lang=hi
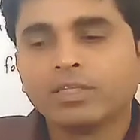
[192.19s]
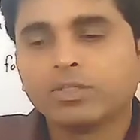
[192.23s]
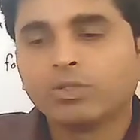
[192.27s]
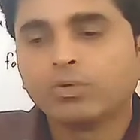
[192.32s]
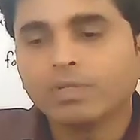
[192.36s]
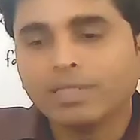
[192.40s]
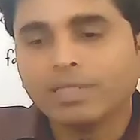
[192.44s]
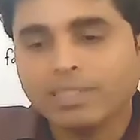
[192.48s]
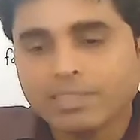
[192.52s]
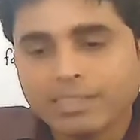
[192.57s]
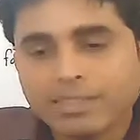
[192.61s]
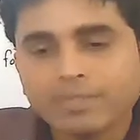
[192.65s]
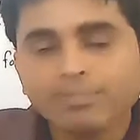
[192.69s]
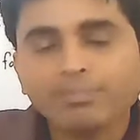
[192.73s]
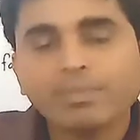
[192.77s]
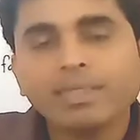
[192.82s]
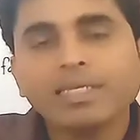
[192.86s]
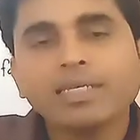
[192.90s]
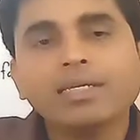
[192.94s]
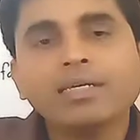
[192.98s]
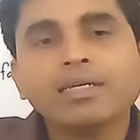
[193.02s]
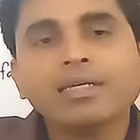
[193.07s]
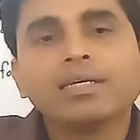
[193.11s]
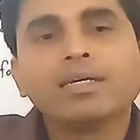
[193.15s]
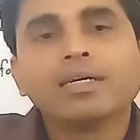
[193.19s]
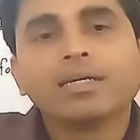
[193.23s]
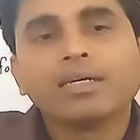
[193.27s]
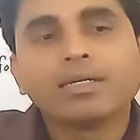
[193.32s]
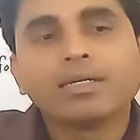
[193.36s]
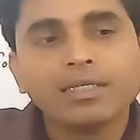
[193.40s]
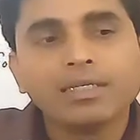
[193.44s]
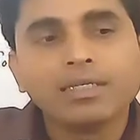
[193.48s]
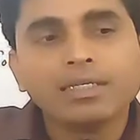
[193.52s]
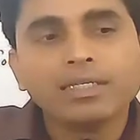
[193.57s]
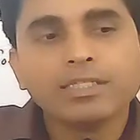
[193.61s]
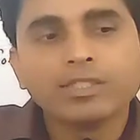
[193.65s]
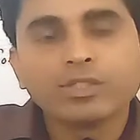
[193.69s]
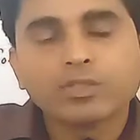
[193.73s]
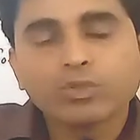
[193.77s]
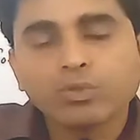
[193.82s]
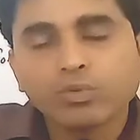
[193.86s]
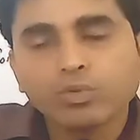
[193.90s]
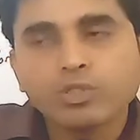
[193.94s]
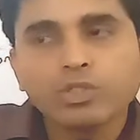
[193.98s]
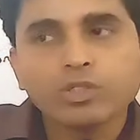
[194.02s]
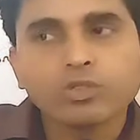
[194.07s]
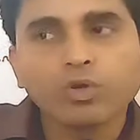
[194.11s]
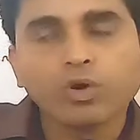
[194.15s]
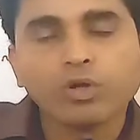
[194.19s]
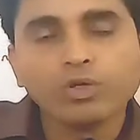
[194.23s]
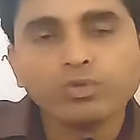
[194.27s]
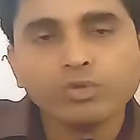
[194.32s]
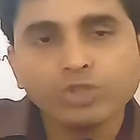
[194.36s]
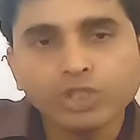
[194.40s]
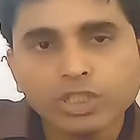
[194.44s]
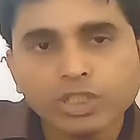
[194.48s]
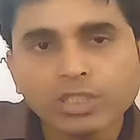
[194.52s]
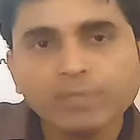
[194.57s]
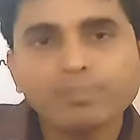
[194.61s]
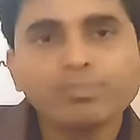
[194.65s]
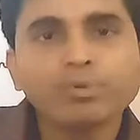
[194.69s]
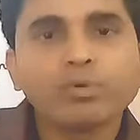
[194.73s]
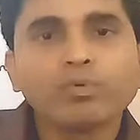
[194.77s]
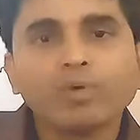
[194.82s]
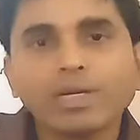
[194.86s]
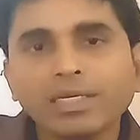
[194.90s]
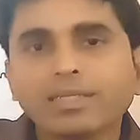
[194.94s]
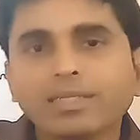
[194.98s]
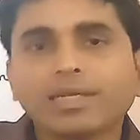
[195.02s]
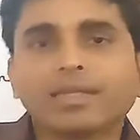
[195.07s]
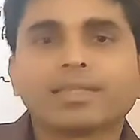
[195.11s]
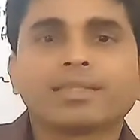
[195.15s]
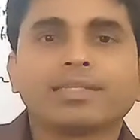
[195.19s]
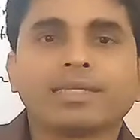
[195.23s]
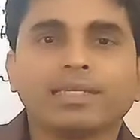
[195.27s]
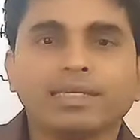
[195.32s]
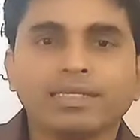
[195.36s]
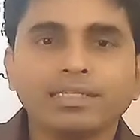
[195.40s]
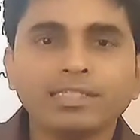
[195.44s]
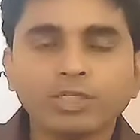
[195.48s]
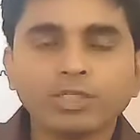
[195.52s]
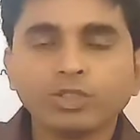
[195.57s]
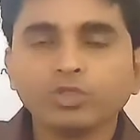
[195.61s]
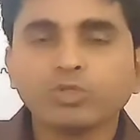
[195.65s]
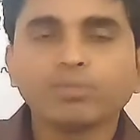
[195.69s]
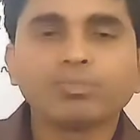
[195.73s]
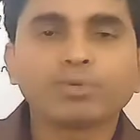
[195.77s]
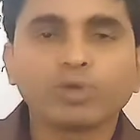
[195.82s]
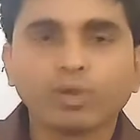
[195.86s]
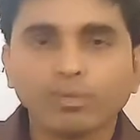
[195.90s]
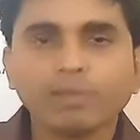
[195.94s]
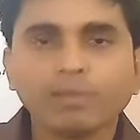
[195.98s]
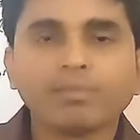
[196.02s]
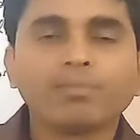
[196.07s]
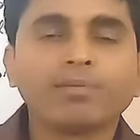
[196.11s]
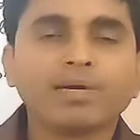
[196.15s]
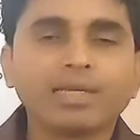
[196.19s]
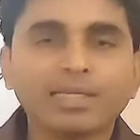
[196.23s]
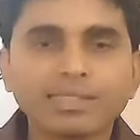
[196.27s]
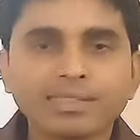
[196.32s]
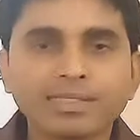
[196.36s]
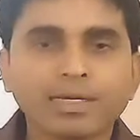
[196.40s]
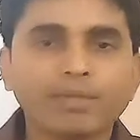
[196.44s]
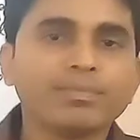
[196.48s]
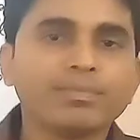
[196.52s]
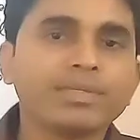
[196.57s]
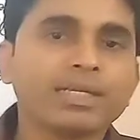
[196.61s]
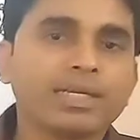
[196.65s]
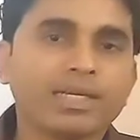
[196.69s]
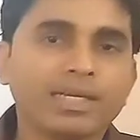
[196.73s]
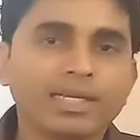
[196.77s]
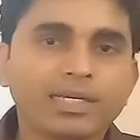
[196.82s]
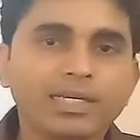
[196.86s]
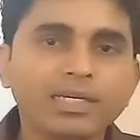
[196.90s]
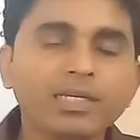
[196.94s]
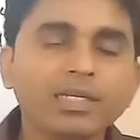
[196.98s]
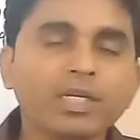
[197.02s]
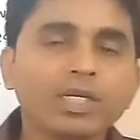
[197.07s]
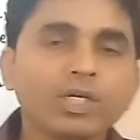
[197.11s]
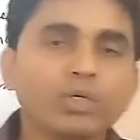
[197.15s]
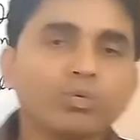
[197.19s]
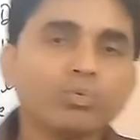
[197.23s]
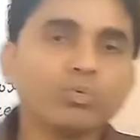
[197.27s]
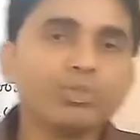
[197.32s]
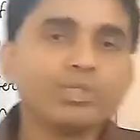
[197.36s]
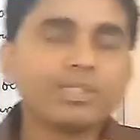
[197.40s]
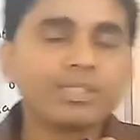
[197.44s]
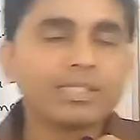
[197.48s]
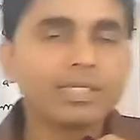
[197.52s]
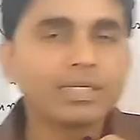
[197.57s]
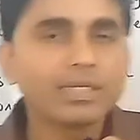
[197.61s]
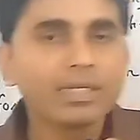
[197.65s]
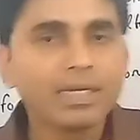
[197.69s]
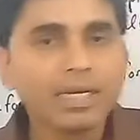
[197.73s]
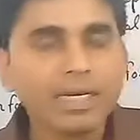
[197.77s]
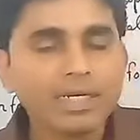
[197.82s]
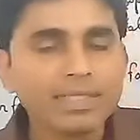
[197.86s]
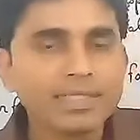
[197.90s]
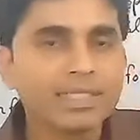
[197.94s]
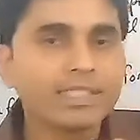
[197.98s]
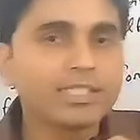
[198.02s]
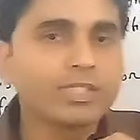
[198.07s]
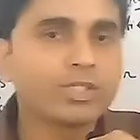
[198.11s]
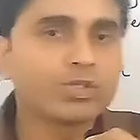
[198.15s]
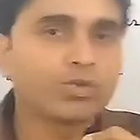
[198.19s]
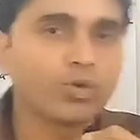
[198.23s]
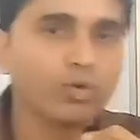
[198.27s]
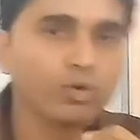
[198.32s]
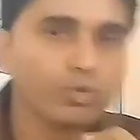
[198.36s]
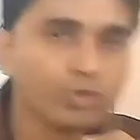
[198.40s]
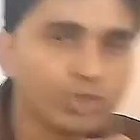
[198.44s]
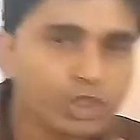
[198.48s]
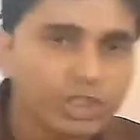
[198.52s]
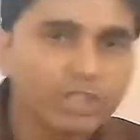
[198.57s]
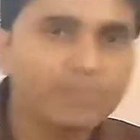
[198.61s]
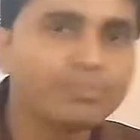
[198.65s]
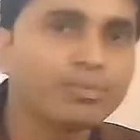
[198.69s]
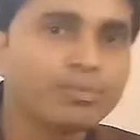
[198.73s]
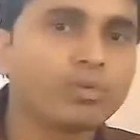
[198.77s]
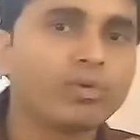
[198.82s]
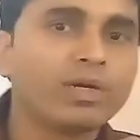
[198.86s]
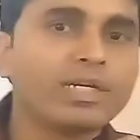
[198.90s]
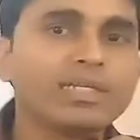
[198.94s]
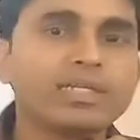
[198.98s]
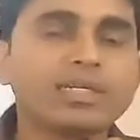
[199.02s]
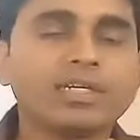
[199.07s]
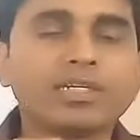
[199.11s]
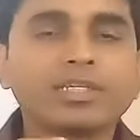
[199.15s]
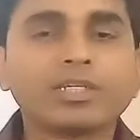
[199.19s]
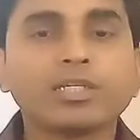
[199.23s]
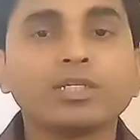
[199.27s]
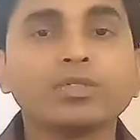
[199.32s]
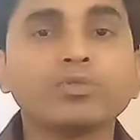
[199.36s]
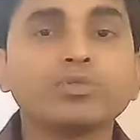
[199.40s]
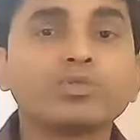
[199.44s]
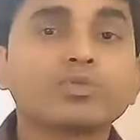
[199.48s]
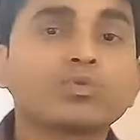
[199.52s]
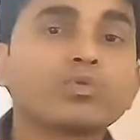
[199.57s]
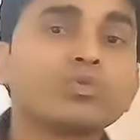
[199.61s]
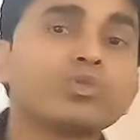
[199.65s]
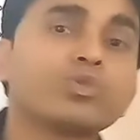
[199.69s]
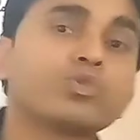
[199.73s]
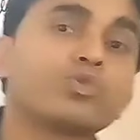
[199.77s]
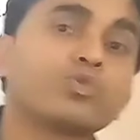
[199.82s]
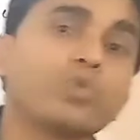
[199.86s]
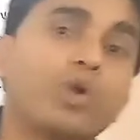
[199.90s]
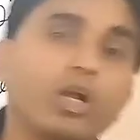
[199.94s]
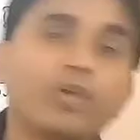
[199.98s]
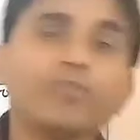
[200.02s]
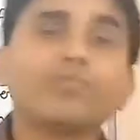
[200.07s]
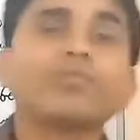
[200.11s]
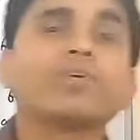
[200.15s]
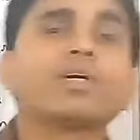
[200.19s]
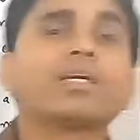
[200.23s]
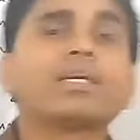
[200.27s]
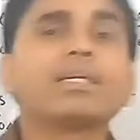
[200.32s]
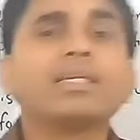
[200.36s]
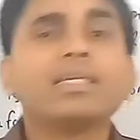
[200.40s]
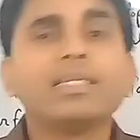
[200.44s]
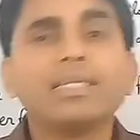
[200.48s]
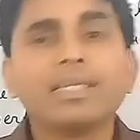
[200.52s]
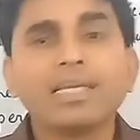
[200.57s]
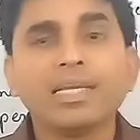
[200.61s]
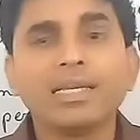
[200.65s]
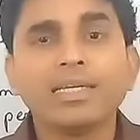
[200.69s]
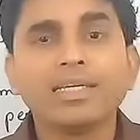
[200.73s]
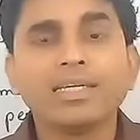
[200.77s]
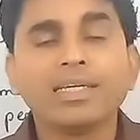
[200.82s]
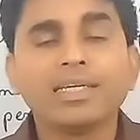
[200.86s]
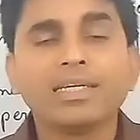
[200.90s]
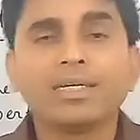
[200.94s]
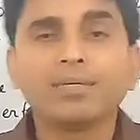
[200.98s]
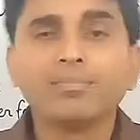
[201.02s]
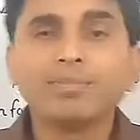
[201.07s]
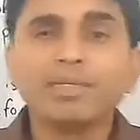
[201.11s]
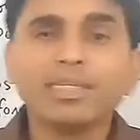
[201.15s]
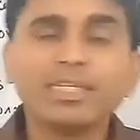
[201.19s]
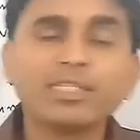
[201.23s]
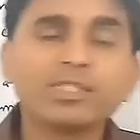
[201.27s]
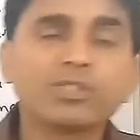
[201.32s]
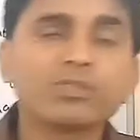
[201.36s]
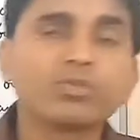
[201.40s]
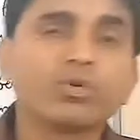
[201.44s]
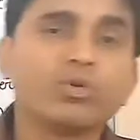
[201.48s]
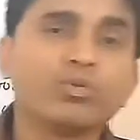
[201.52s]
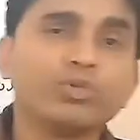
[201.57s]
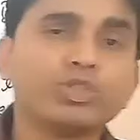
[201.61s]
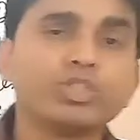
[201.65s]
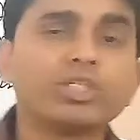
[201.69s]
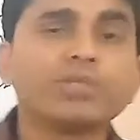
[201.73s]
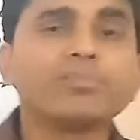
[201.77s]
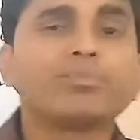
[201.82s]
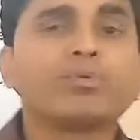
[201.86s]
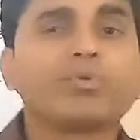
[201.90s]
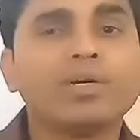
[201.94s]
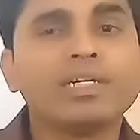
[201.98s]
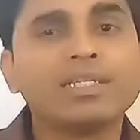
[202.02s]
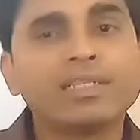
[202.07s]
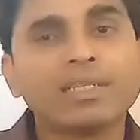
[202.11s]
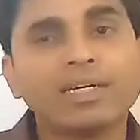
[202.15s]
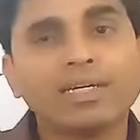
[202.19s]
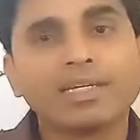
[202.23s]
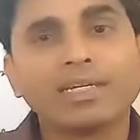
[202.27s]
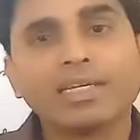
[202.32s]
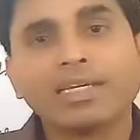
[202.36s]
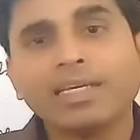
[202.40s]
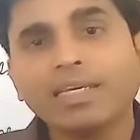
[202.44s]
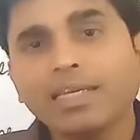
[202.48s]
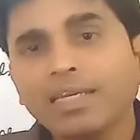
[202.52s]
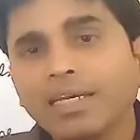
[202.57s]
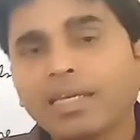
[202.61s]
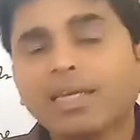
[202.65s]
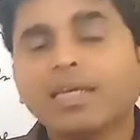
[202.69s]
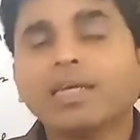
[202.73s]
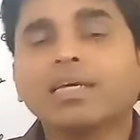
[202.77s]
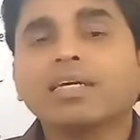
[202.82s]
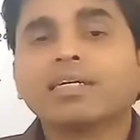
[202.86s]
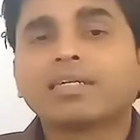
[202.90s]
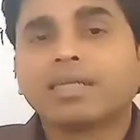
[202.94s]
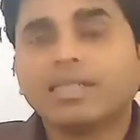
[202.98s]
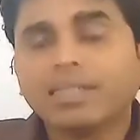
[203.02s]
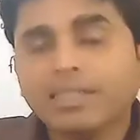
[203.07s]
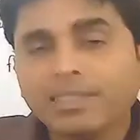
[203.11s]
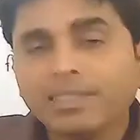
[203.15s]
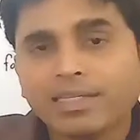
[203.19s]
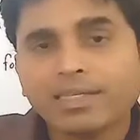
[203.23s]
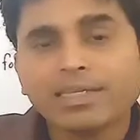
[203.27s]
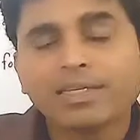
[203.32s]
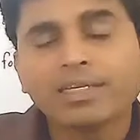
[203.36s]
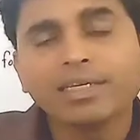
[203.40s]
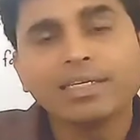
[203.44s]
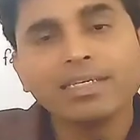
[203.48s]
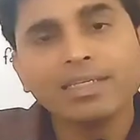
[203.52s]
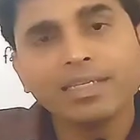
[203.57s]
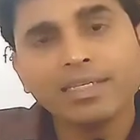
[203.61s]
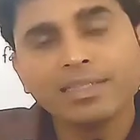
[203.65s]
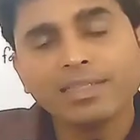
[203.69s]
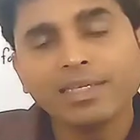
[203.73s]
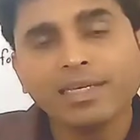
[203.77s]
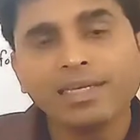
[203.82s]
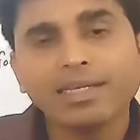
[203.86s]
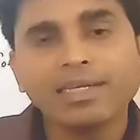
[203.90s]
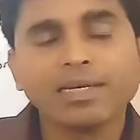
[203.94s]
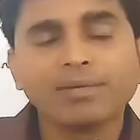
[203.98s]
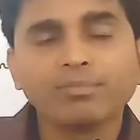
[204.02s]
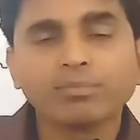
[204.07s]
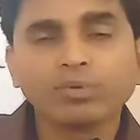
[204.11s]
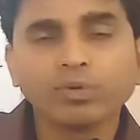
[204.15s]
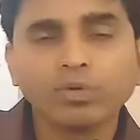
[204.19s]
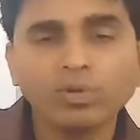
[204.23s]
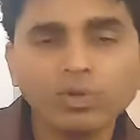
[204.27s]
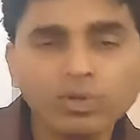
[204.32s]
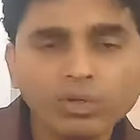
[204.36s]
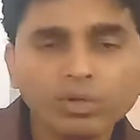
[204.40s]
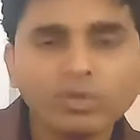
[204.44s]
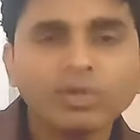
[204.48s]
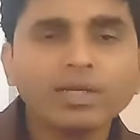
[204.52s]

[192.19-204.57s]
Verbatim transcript: तो इसमें इसको सॉल्यूशन प्रोवाइड करता है ये जो प्रॉब्लम हमारे सामने आया उससे रिलेटेड सॉल्यूशन प्रोवाइड कर कर उसको सॉल्व करने के लिए हमें ये सॉल्यूशन प्रोवाइड करके कहीं ना कहीं ये थेरी हमको